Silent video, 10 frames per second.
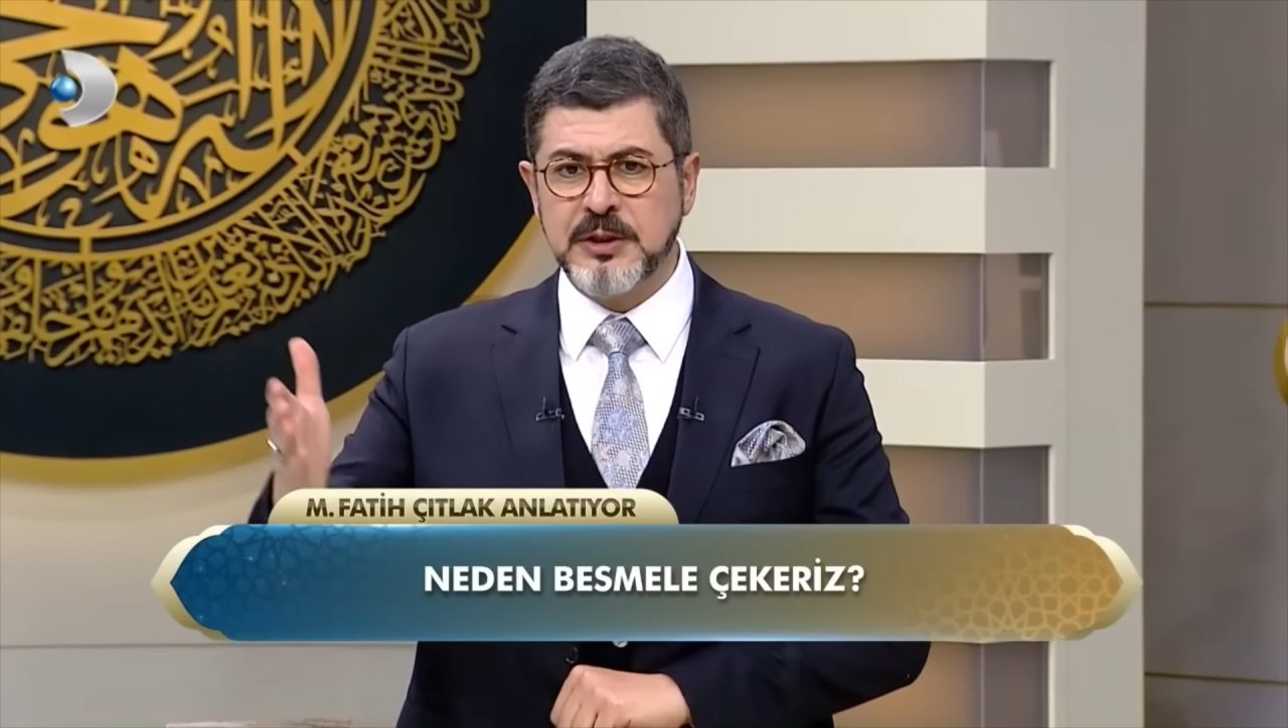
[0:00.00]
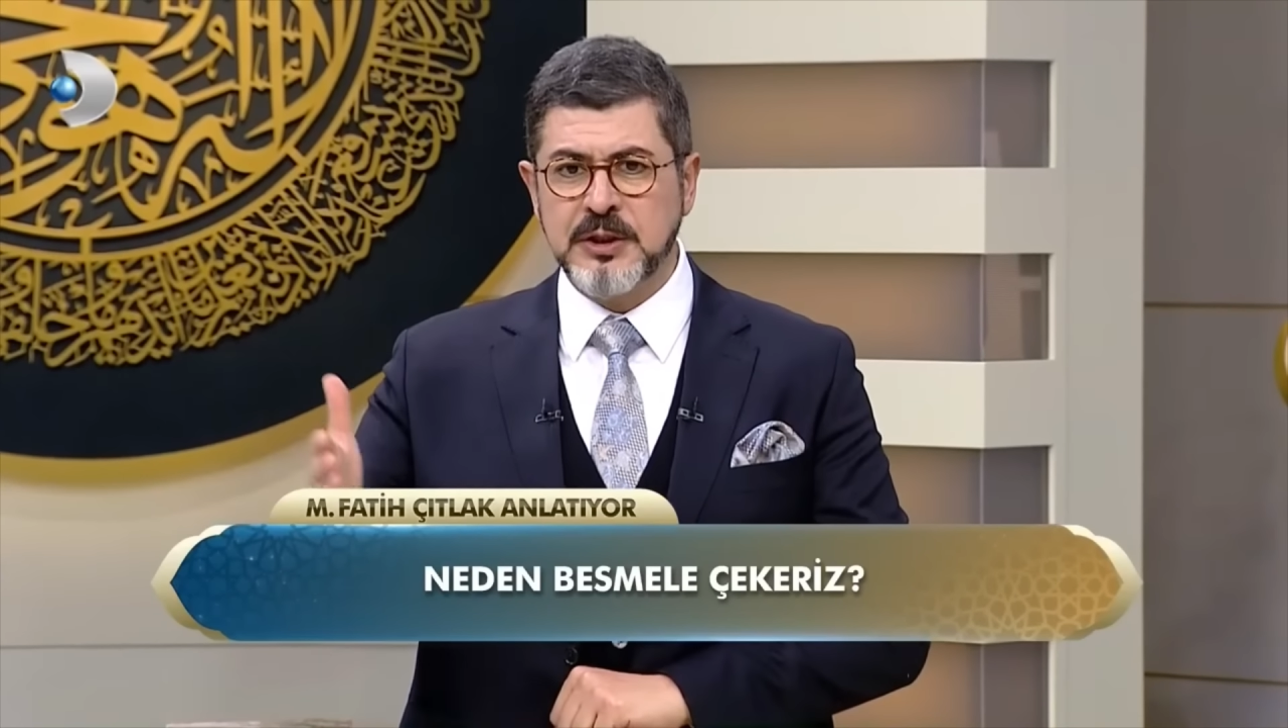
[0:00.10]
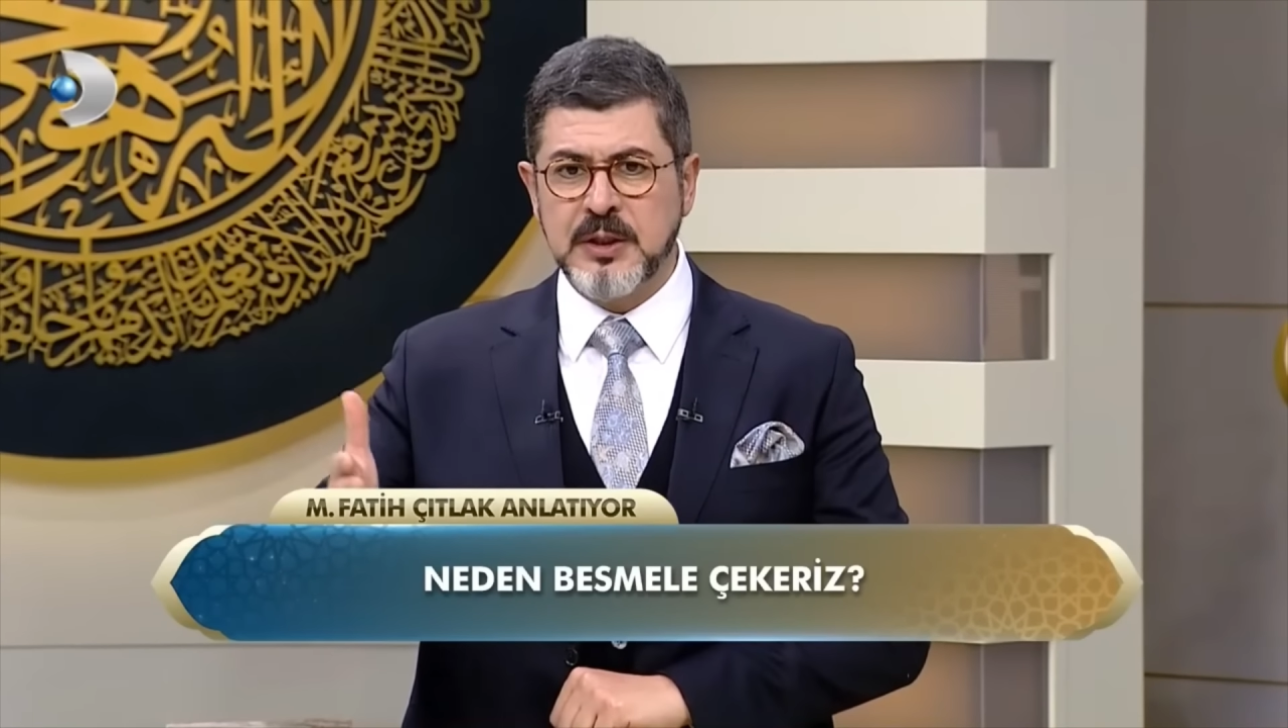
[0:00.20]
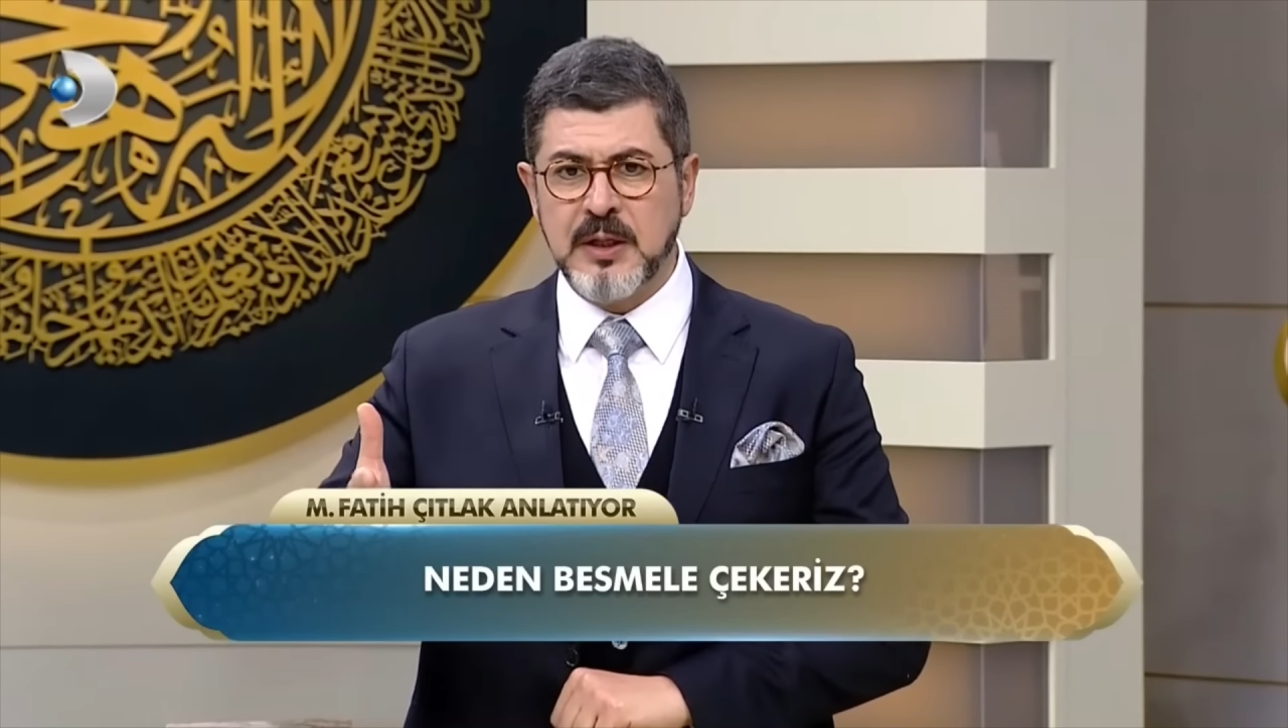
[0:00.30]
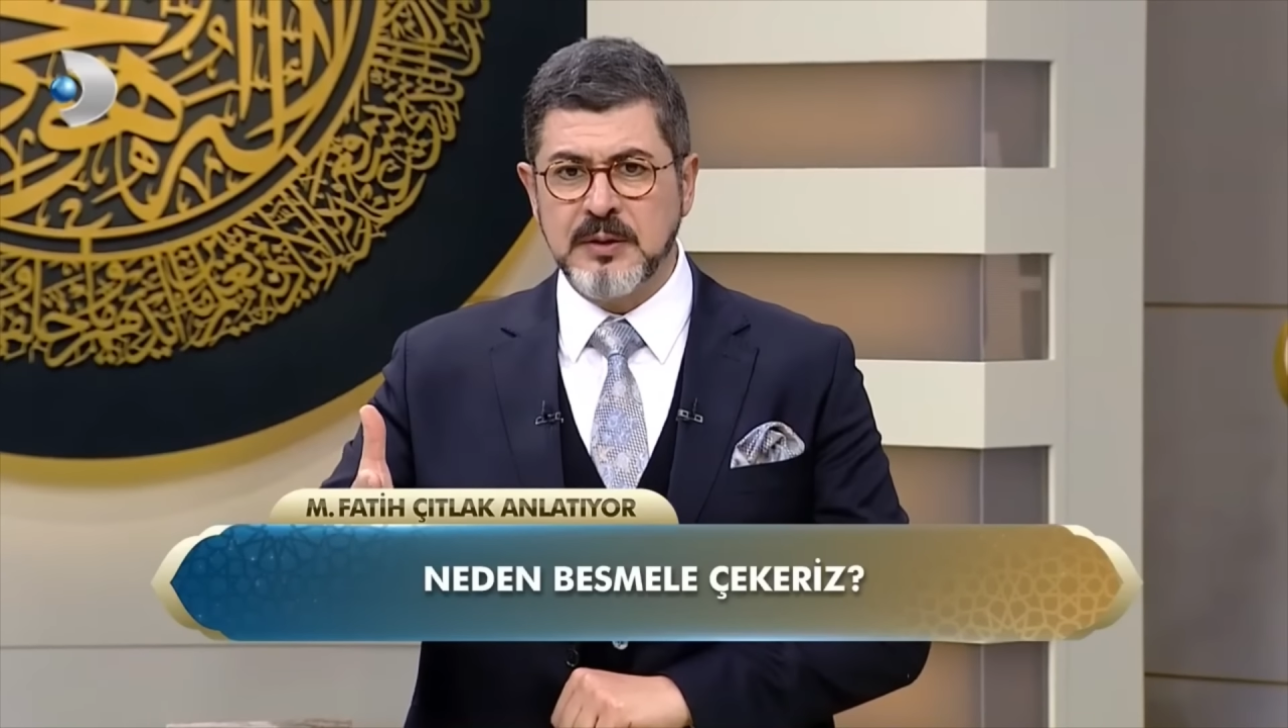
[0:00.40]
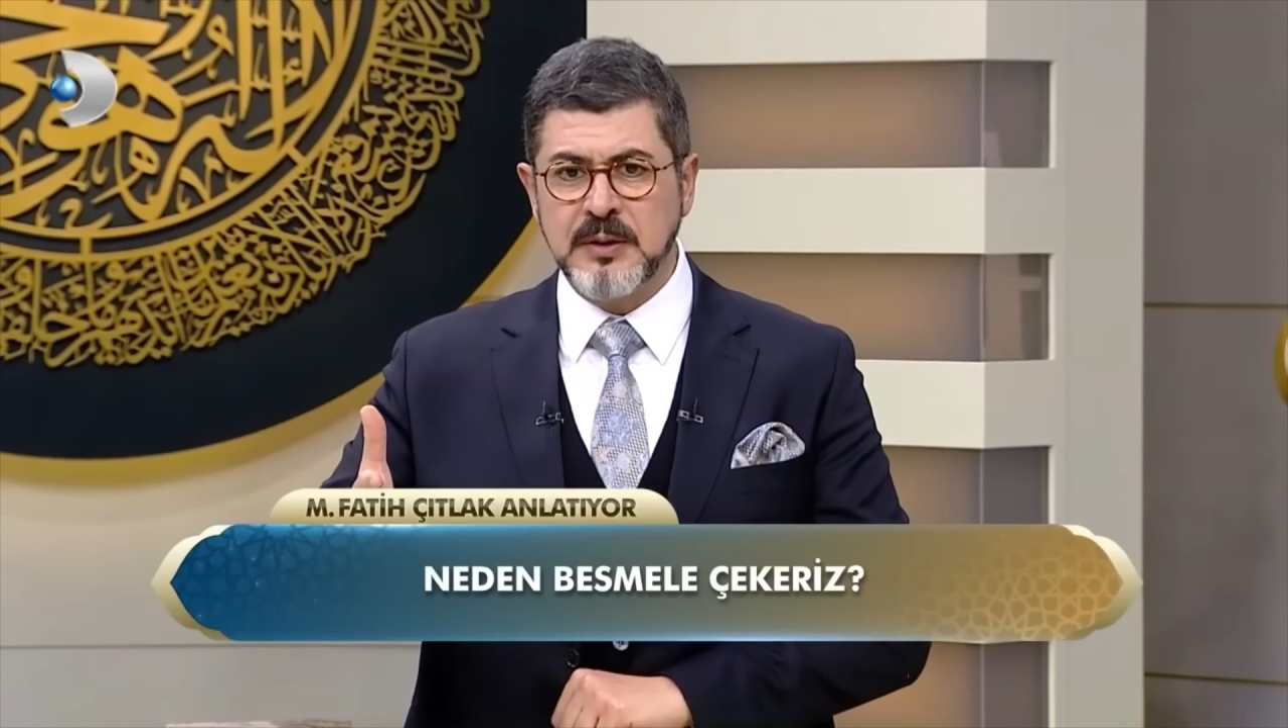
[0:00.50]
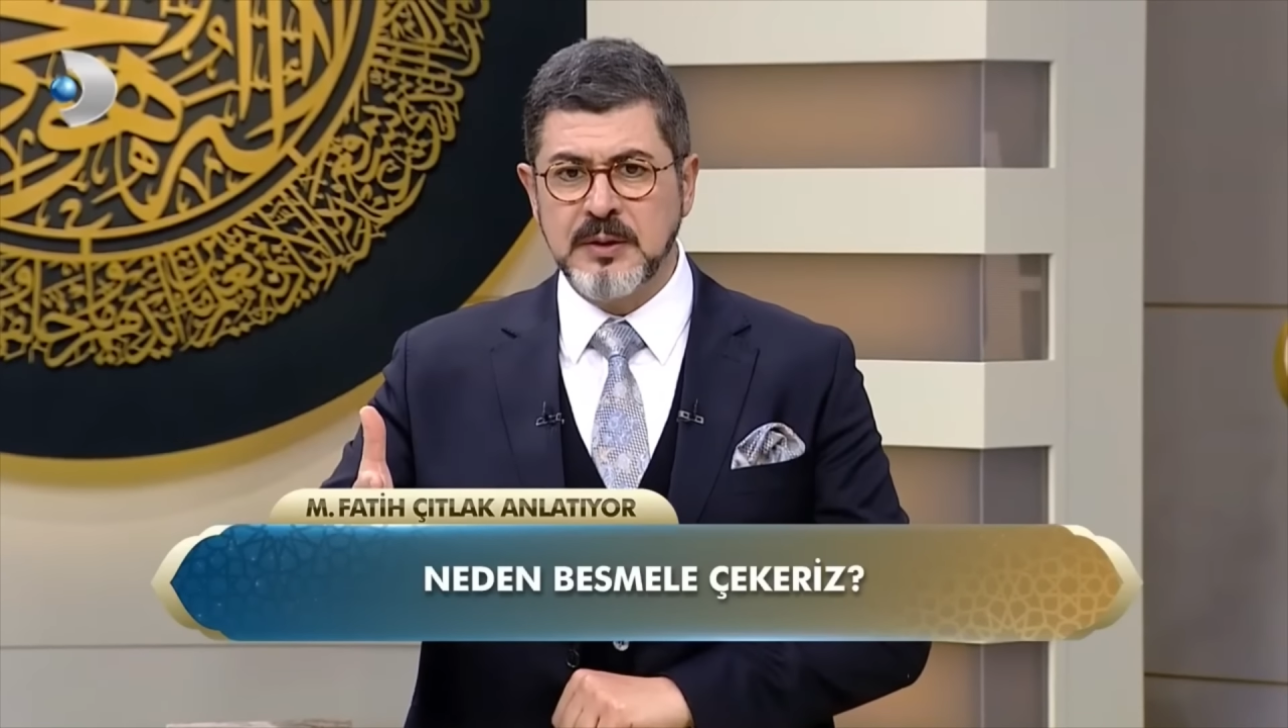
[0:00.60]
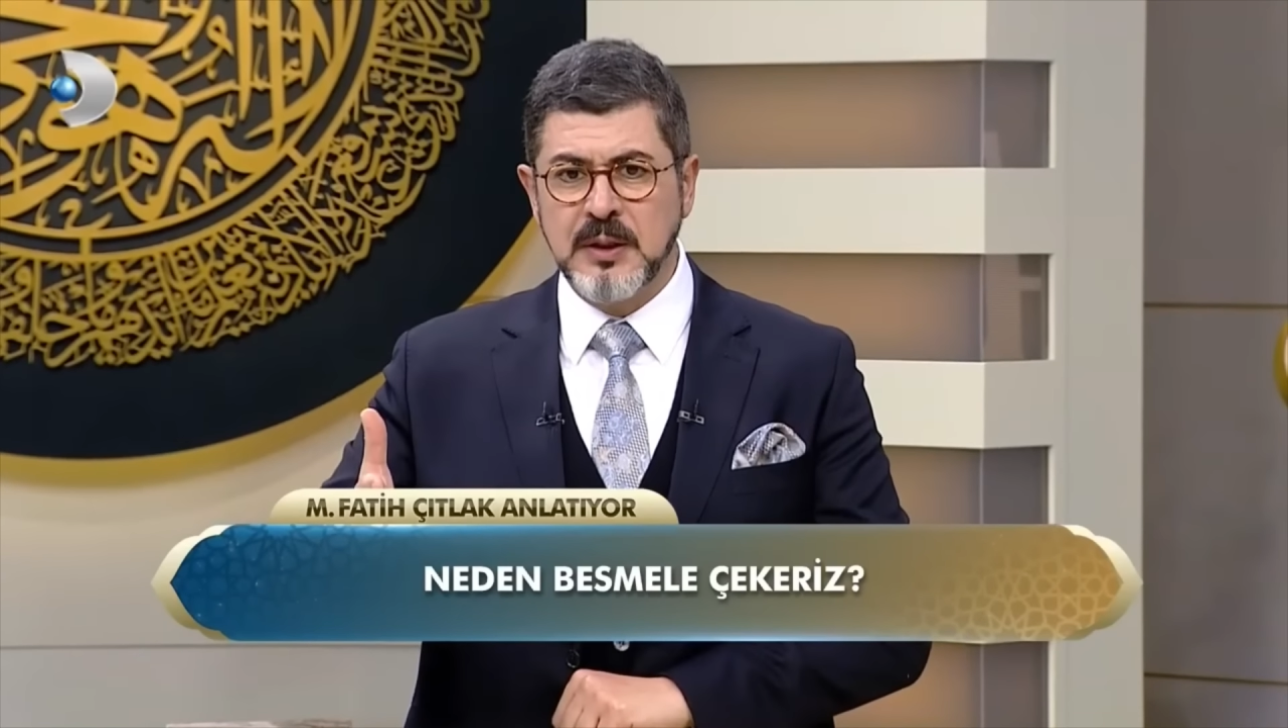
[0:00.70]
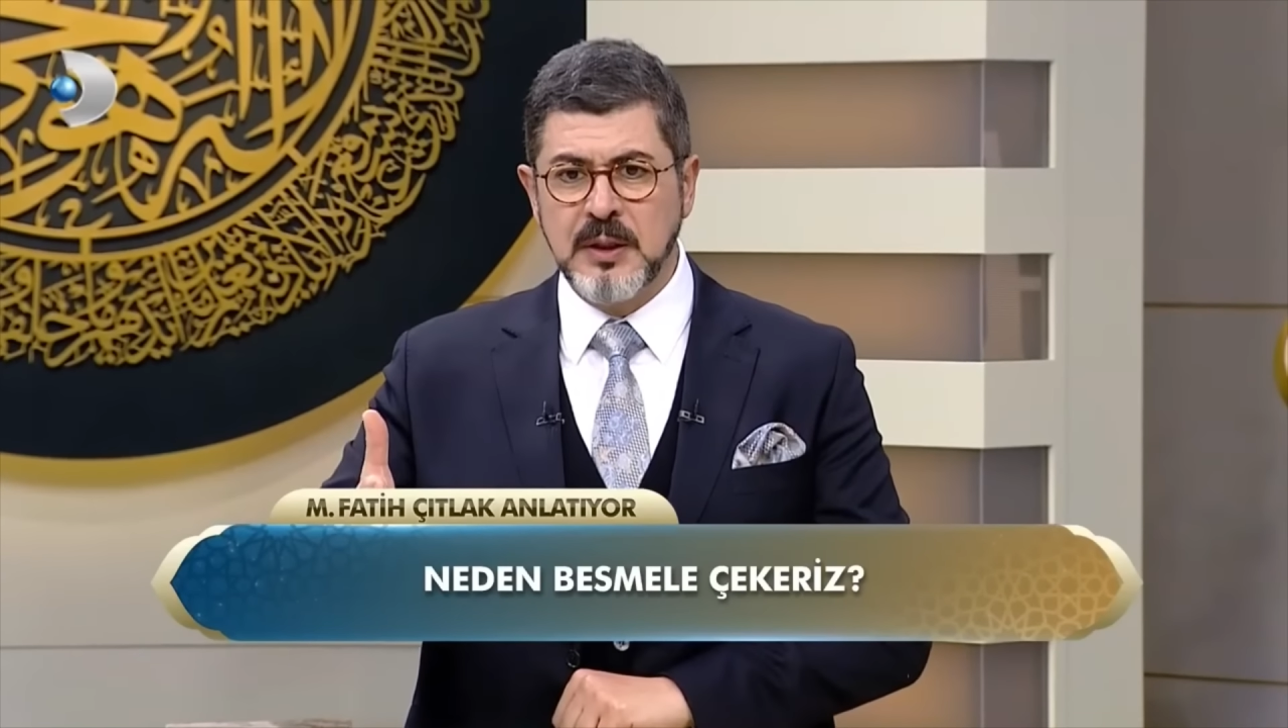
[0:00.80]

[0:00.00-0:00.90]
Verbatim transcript: çıkartır.